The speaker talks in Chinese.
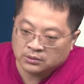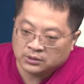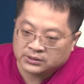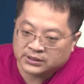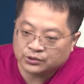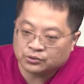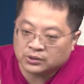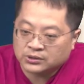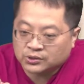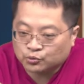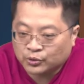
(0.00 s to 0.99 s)
今天
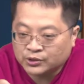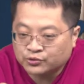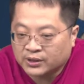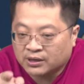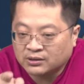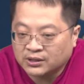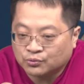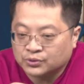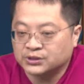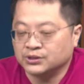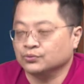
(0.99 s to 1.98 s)
昨昨天最高一五
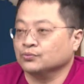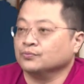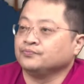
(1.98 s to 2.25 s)
七五，